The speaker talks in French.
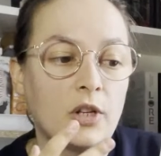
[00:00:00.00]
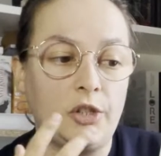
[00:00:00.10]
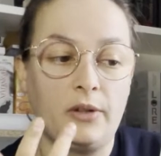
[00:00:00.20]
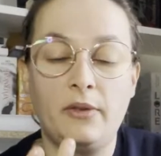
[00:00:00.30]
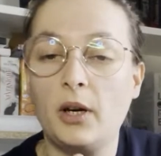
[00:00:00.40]
qu'à
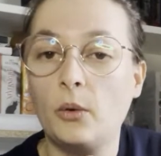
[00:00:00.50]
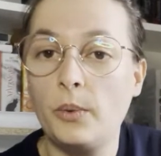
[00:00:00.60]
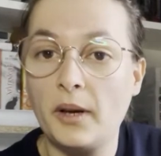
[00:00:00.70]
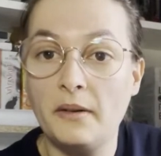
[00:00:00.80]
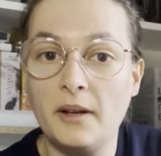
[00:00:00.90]
chaque fois qu'on
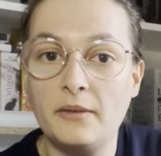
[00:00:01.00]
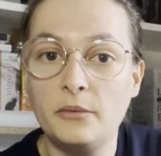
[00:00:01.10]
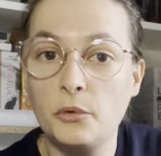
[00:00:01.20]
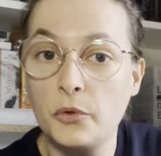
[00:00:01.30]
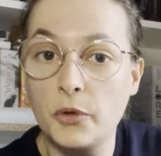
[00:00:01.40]
prélève
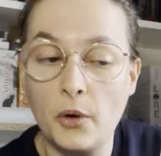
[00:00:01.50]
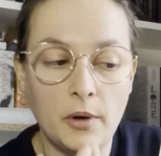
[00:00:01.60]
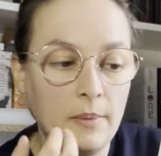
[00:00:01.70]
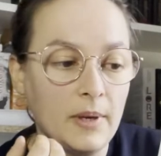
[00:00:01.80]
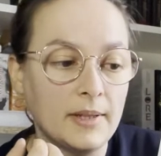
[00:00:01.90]
du sang,
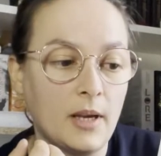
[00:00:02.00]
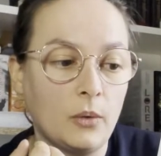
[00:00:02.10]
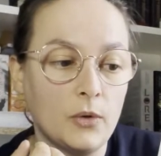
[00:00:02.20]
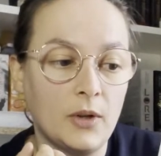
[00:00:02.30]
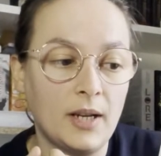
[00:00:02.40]
eh bien ça
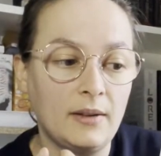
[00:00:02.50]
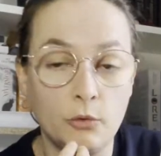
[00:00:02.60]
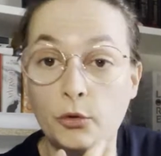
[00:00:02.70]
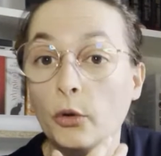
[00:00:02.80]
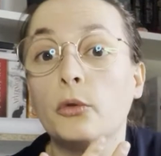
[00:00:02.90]
nous enlève
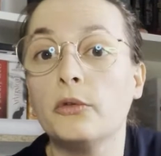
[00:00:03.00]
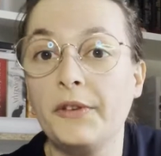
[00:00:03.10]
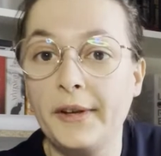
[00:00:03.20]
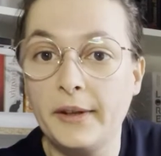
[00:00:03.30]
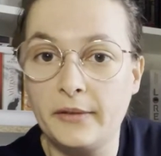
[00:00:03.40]
du temps de
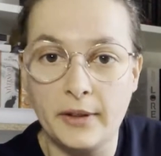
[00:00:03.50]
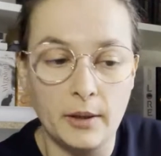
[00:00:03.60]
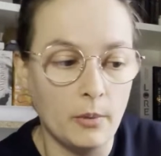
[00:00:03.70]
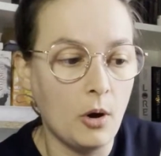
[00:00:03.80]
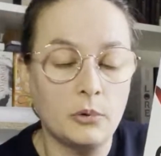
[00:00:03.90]
vie
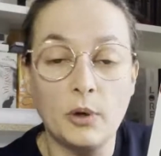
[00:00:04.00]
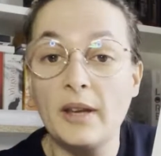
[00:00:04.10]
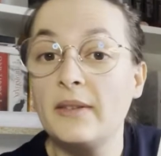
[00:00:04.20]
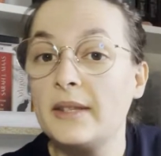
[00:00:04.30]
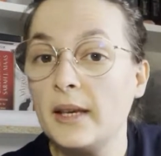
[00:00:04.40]
finalement. Pour
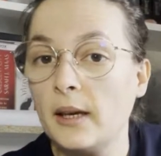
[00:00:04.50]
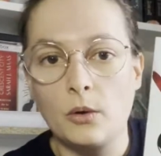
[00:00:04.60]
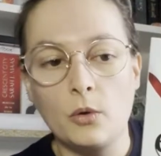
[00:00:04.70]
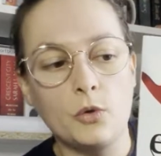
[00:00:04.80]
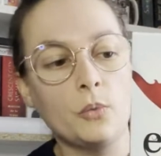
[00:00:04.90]
éviter
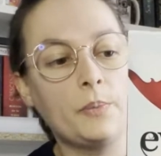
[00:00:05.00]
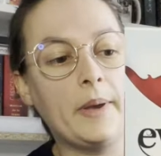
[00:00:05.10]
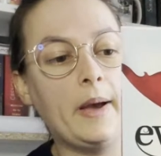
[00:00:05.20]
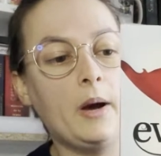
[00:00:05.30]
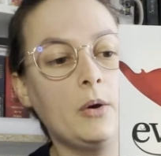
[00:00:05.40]
que son
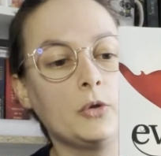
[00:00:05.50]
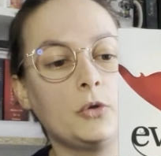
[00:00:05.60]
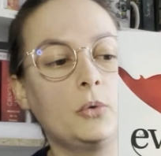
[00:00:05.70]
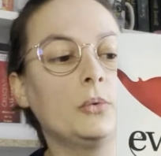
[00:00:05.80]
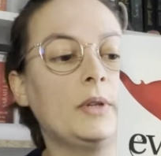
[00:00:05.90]
père euh,
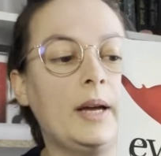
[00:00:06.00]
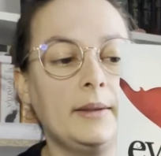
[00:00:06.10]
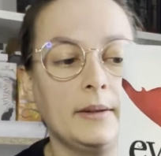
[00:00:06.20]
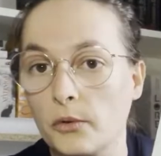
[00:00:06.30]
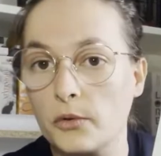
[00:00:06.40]
se
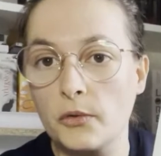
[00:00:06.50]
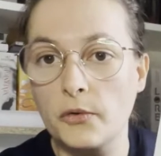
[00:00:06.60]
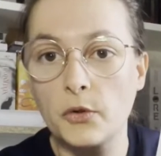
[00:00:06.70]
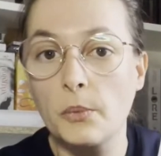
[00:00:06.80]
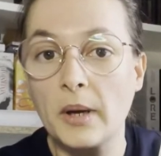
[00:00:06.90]
condamne en se
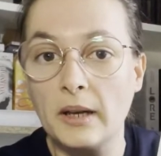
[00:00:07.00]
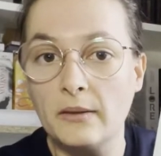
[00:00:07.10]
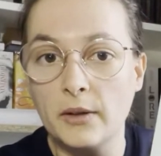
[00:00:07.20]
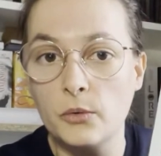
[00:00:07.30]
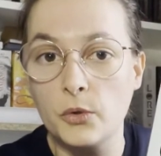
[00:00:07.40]
faisant
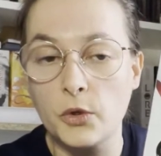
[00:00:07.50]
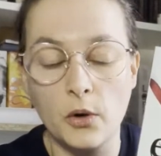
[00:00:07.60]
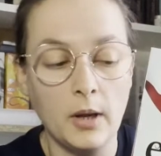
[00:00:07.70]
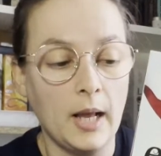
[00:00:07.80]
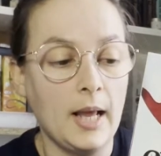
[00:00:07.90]
prélever du
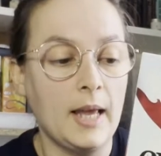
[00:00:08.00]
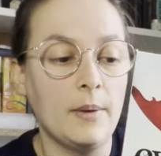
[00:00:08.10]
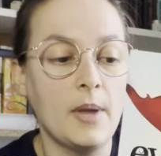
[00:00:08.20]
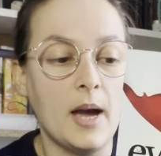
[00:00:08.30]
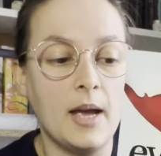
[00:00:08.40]
sang, eh
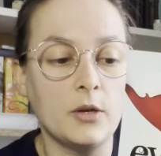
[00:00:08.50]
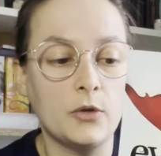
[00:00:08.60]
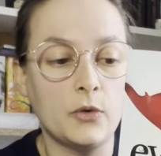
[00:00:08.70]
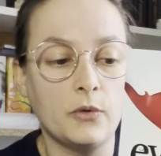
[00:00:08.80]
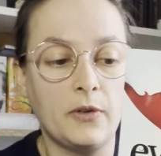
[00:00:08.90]
bien elle
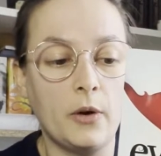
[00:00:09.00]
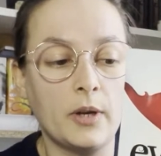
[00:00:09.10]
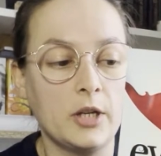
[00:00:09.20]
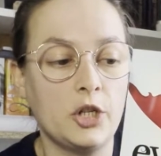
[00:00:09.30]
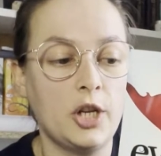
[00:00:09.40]
se fait
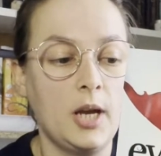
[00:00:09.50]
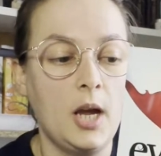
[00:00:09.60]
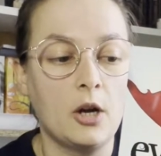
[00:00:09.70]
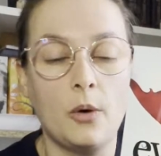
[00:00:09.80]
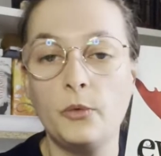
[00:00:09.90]
engager
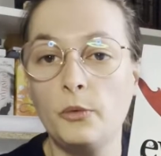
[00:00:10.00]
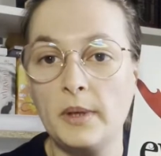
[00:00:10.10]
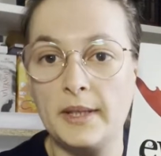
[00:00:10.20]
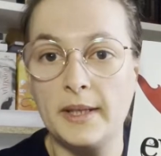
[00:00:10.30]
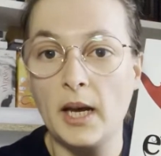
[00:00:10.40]
comme
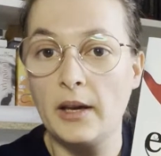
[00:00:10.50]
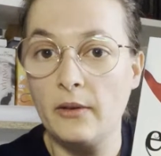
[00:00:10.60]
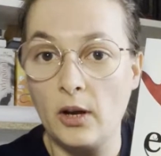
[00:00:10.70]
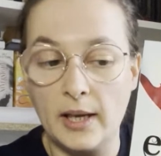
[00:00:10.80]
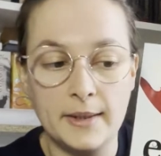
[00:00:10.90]
domestique à
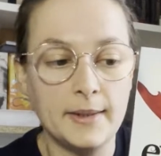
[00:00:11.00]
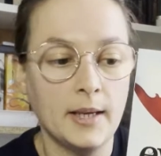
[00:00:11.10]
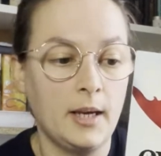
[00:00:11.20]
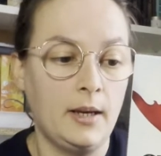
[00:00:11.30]
Everless